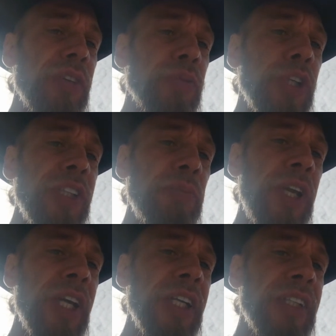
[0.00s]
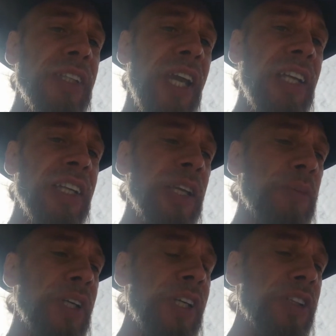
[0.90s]
wurden mehrere
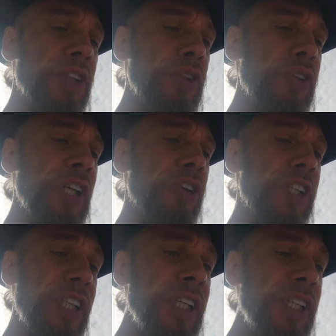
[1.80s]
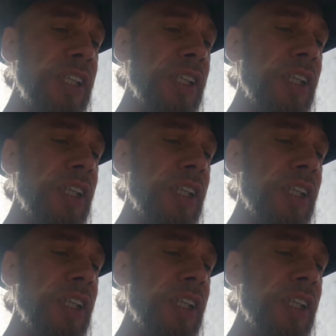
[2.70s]
Teilnehmer, darunter auch ich,